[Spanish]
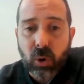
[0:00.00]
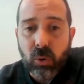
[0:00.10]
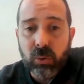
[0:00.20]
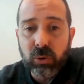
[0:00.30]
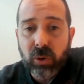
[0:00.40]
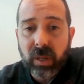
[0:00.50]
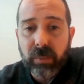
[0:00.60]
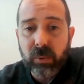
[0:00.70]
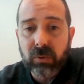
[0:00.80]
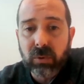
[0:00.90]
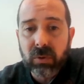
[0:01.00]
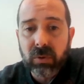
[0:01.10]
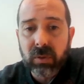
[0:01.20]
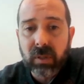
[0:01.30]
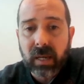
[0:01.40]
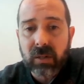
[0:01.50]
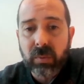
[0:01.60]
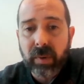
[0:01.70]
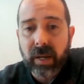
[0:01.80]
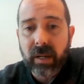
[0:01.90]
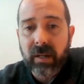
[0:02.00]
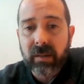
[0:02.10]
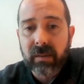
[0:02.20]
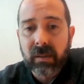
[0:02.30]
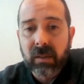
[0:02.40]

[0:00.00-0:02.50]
conjunto de puntos a sub n